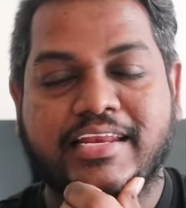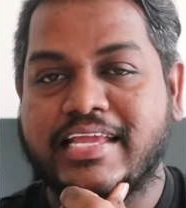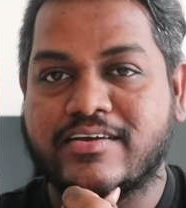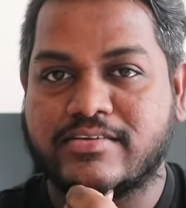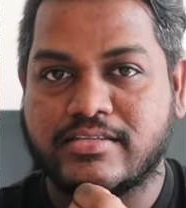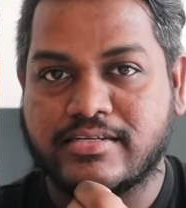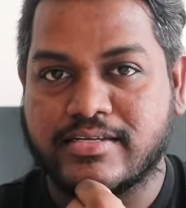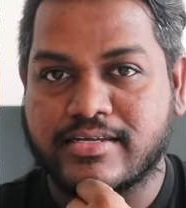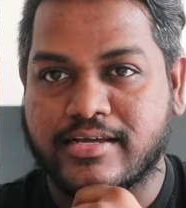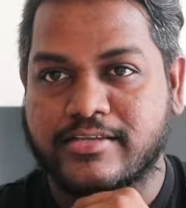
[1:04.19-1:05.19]
நீங்கள் வந்துட்டு
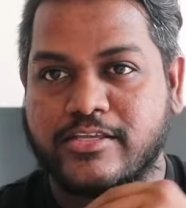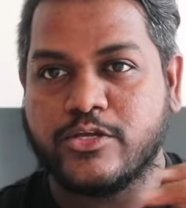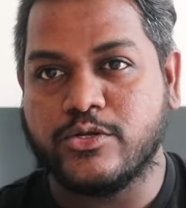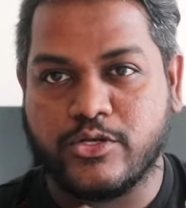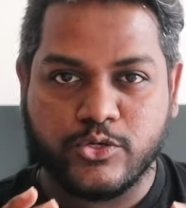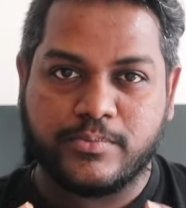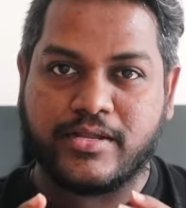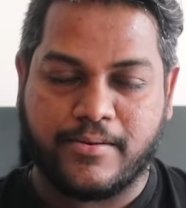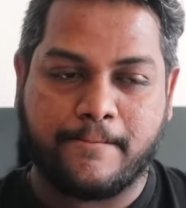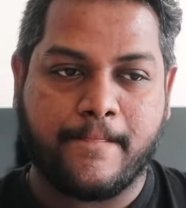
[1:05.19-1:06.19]

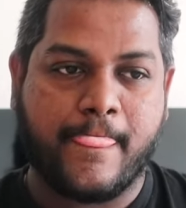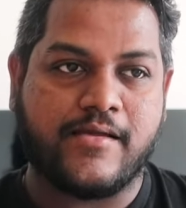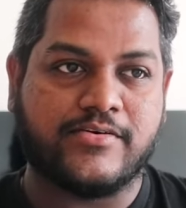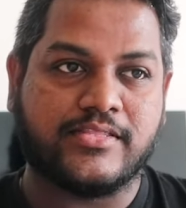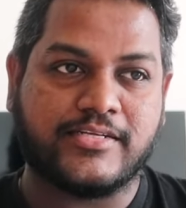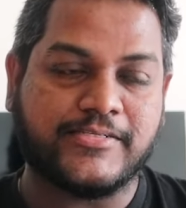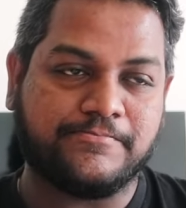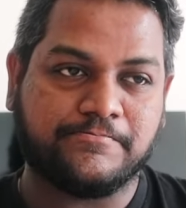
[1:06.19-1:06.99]
யூடியூப்பில் வந்துட்டு